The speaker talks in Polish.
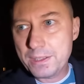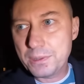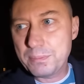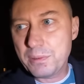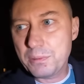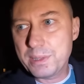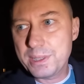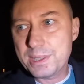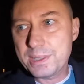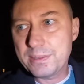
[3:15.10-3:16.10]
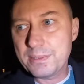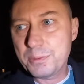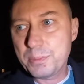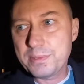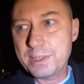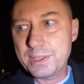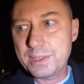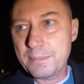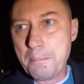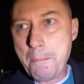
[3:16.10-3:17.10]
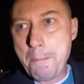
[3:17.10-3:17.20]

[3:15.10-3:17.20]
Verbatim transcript: to miało miejsce, dała wypowiedzenie